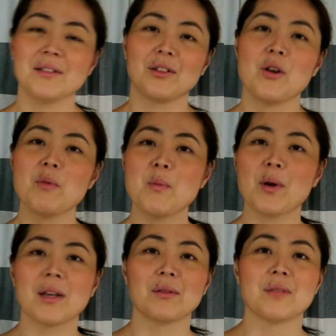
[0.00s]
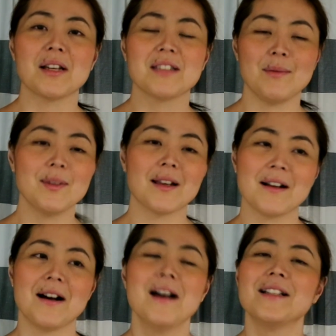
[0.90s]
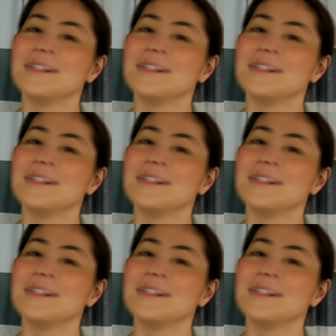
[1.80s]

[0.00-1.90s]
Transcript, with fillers: 言ってゴミポケット出してみたら、